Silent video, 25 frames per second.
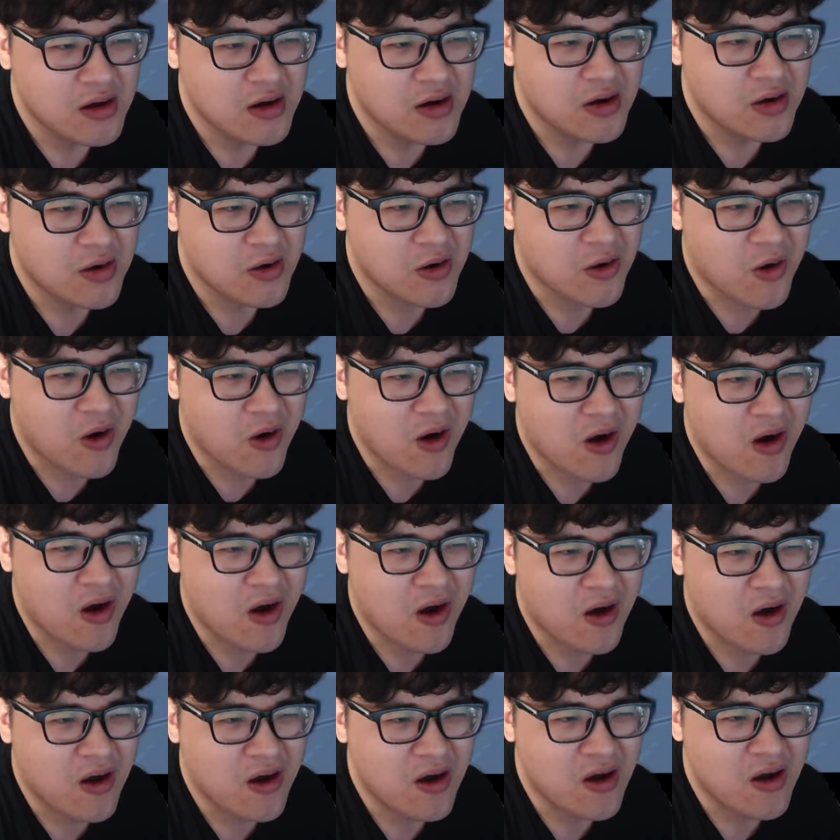nó
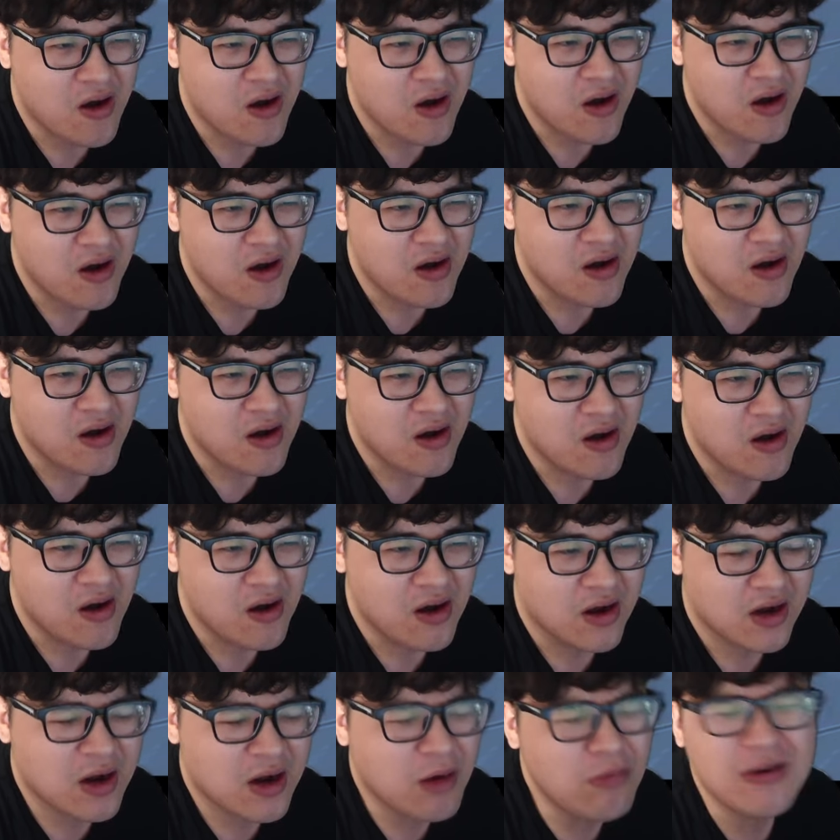
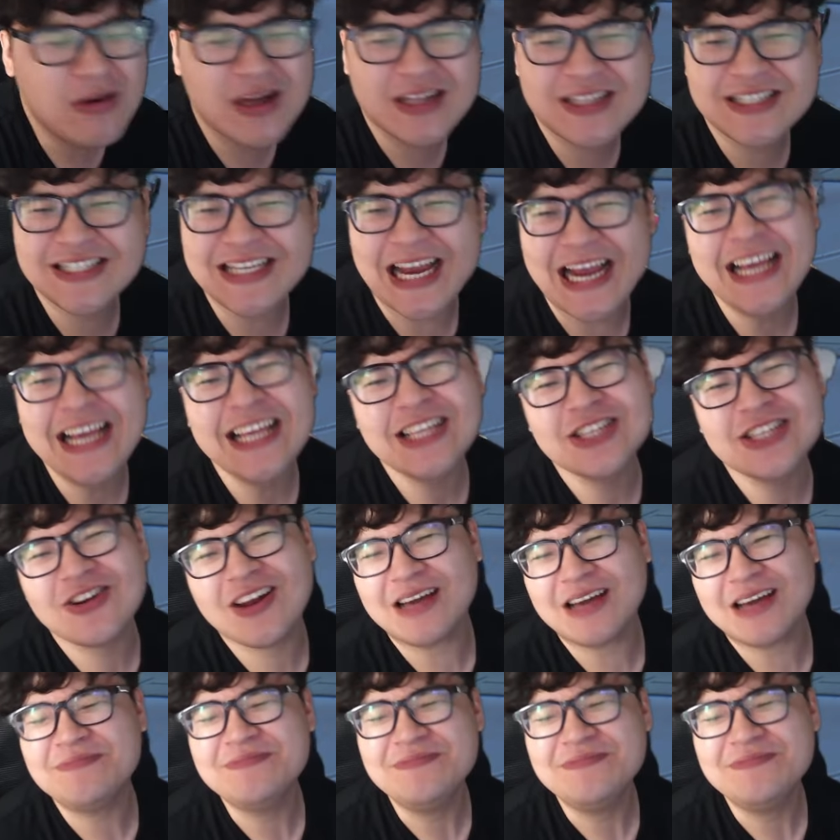không được cháy cho lắm